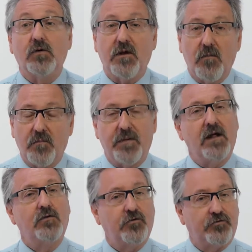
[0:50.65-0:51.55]
Estamos
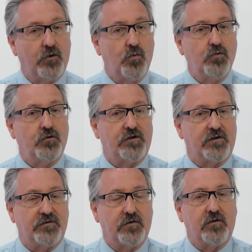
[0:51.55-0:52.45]
esperando segundo,
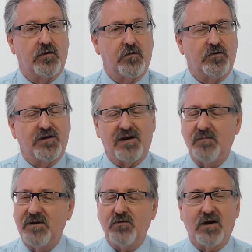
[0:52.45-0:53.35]
terceros rebrotes,
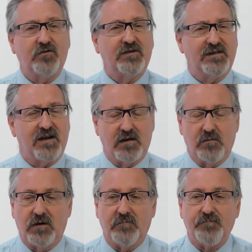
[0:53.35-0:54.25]
realmente una cosa
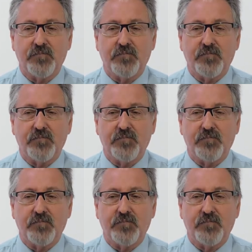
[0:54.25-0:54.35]
terrible.